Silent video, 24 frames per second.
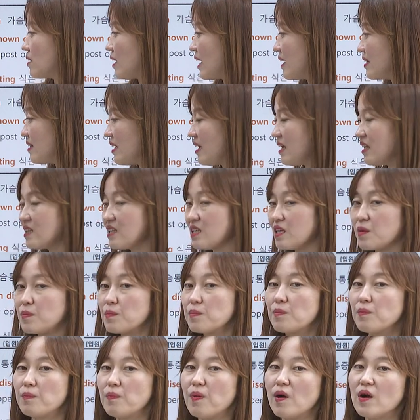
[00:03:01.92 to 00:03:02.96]
라디에이팅,
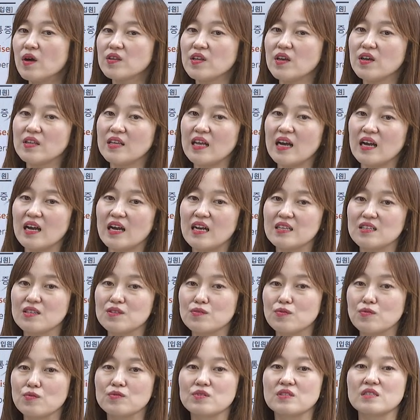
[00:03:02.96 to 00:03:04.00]
뻗어나가는
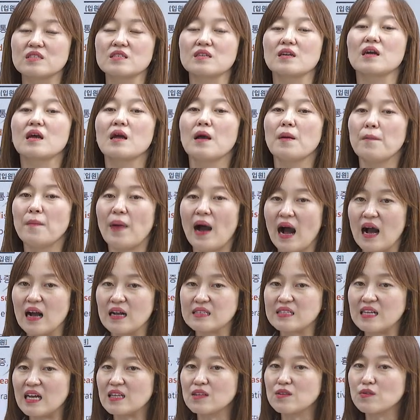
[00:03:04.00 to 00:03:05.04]
통증,
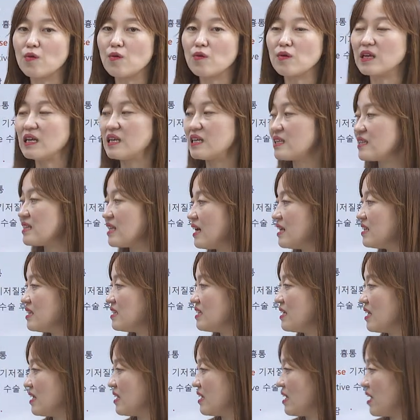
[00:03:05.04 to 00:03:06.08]
방사통이
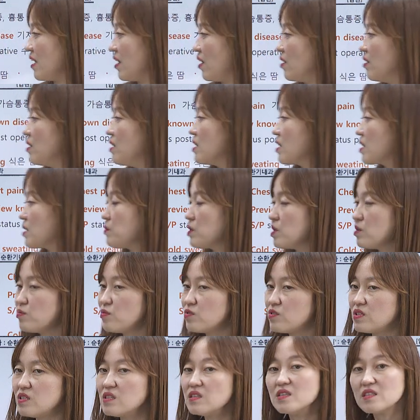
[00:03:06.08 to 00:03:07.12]
있다는 얘기예요. 그럼
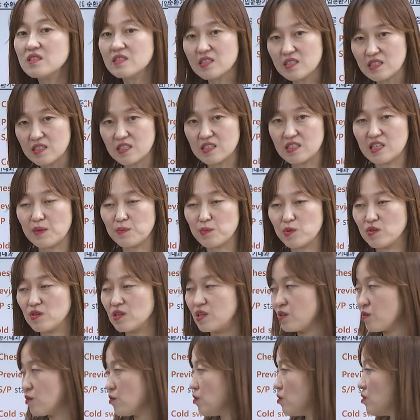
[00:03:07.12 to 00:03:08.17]
이분은 식은땀도
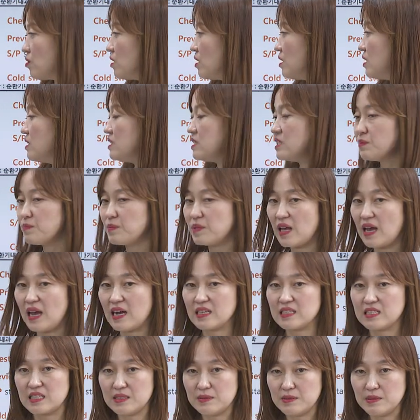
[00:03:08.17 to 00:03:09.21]
흘리고
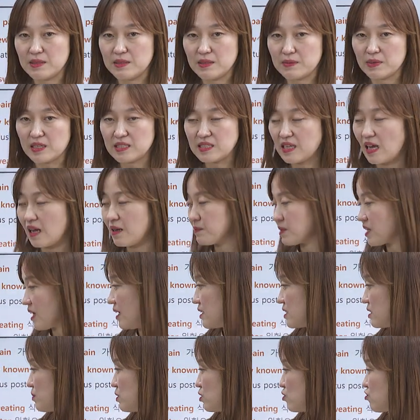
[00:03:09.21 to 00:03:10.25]
심계항진,
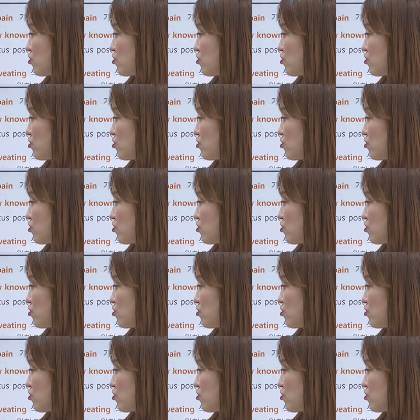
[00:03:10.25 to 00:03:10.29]
가슴이